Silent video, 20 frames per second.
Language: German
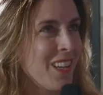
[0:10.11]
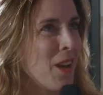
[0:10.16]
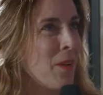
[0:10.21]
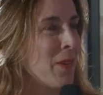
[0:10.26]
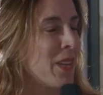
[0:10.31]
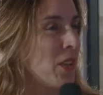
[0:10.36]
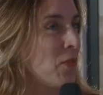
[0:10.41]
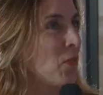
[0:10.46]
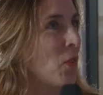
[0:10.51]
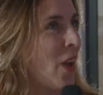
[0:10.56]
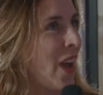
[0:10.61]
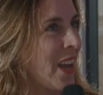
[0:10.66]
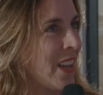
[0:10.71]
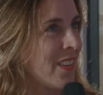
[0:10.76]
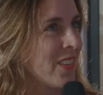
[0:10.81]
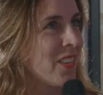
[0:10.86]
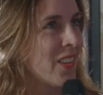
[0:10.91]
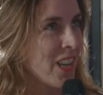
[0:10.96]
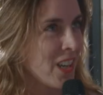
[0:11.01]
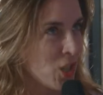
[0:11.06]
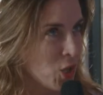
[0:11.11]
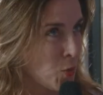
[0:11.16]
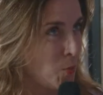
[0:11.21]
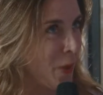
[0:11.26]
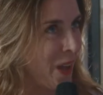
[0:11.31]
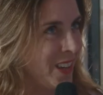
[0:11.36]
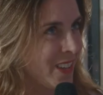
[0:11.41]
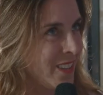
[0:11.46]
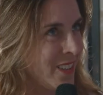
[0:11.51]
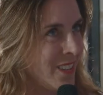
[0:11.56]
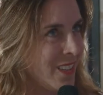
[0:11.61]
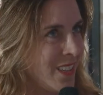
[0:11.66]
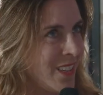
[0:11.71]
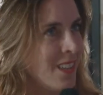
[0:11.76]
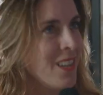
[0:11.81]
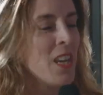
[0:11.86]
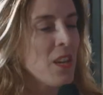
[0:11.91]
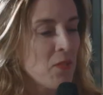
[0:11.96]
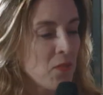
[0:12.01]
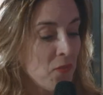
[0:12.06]
aber dafür ein sehr spannender.
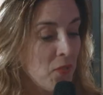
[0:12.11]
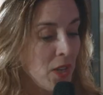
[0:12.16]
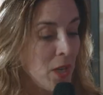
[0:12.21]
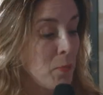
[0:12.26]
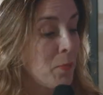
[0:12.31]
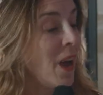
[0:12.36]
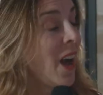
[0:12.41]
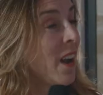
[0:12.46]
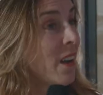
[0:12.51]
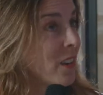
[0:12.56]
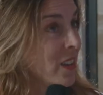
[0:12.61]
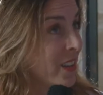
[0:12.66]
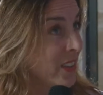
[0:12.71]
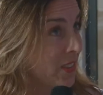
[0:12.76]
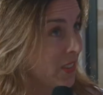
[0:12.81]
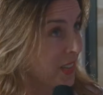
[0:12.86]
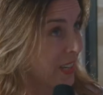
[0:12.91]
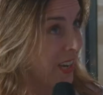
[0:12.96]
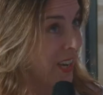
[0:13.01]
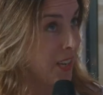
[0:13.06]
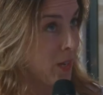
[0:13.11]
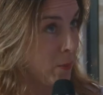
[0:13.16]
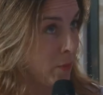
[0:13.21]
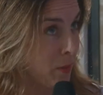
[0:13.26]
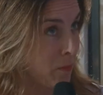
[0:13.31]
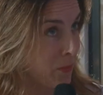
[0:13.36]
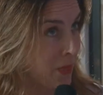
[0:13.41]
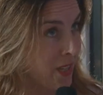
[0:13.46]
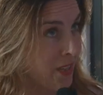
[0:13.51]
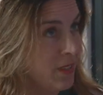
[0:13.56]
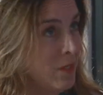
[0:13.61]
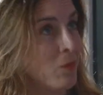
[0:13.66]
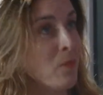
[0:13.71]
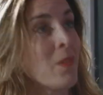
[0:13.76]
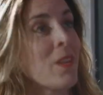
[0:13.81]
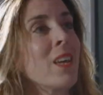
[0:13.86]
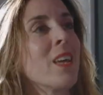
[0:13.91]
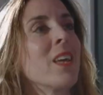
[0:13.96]
Philipp Haller ist gerade bei mir.